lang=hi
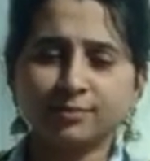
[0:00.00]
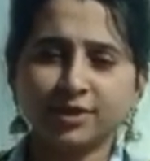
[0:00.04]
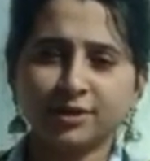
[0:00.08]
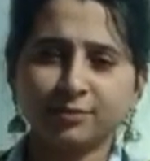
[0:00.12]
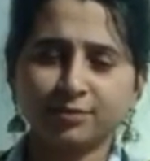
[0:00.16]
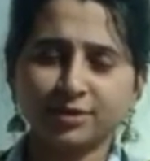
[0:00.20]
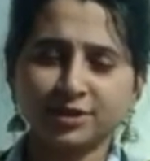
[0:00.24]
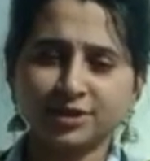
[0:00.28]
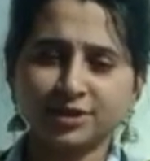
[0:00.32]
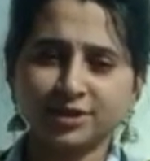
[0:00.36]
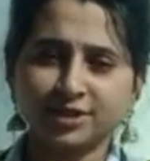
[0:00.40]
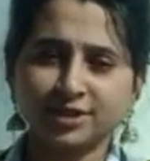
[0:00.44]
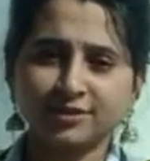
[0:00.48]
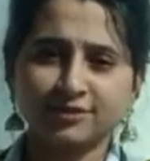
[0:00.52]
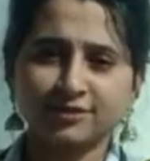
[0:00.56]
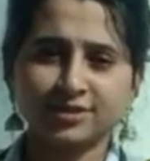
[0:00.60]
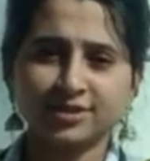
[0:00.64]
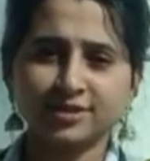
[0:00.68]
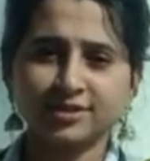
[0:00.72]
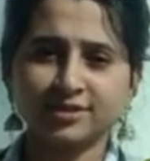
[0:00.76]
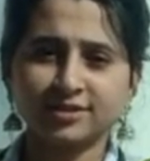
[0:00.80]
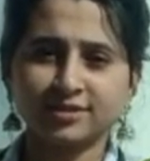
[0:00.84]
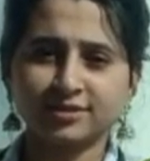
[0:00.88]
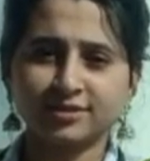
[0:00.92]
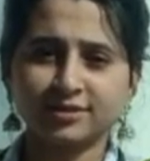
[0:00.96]
ब्लड प्रेशर की वजह
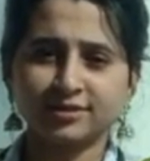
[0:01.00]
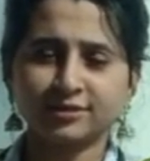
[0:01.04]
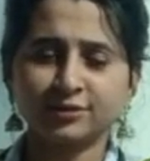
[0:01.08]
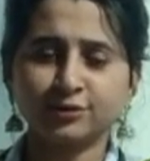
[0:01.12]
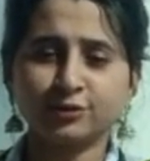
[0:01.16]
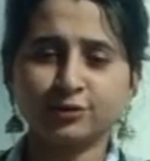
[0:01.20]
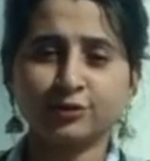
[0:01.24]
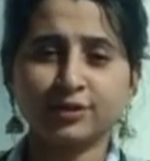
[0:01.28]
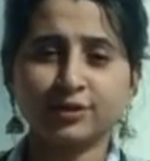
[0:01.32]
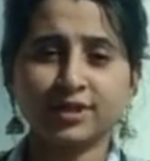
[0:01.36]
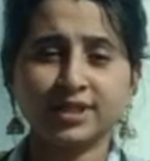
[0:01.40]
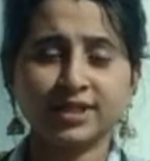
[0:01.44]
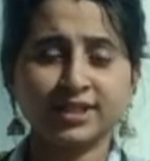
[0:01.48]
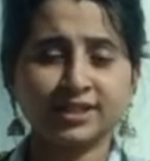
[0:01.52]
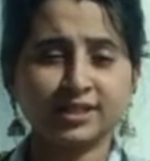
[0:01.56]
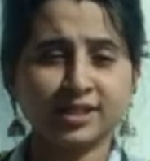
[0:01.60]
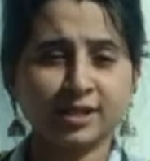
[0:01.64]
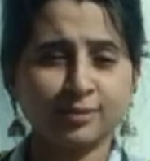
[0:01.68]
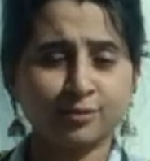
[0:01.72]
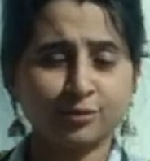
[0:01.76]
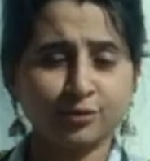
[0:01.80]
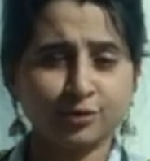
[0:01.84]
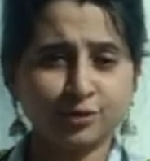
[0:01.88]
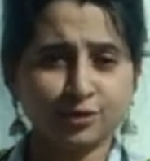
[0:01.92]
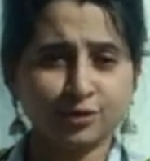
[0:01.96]
से सर दर्द हो रहा है नींद
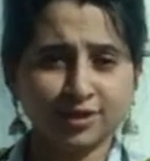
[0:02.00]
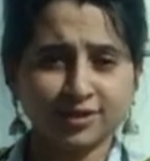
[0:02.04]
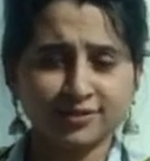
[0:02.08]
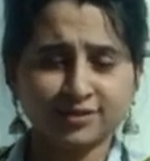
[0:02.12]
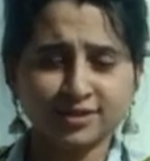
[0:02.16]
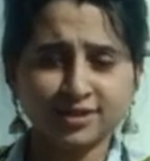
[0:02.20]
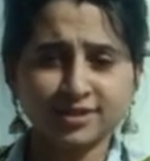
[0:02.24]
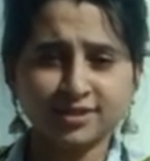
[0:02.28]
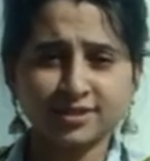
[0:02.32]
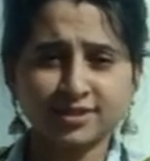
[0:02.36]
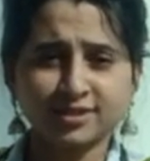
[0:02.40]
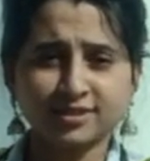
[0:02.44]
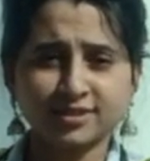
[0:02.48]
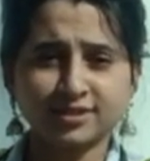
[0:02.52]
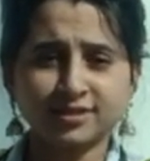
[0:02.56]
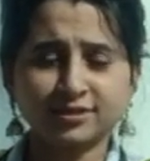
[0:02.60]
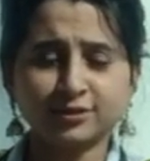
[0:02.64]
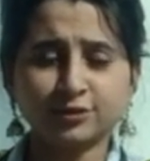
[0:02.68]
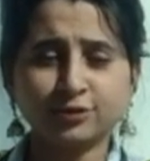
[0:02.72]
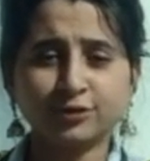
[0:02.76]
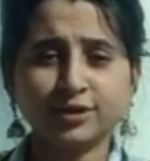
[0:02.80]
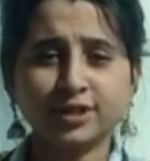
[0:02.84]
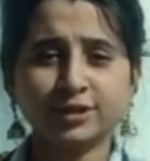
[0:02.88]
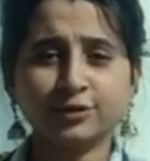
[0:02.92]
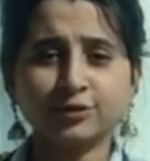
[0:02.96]
ना पूरी होने की वजह से सर
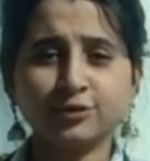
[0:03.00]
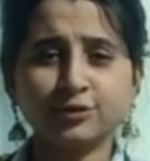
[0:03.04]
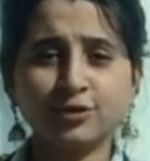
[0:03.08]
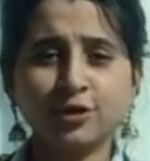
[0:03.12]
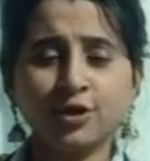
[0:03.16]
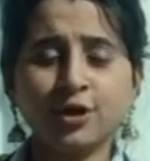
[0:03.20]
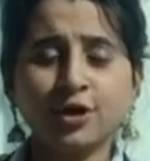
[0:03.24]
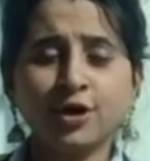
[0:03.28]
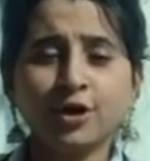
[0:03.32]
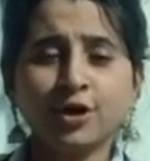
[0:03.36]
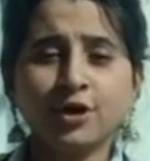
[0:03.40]
दर्द हो रहा है तो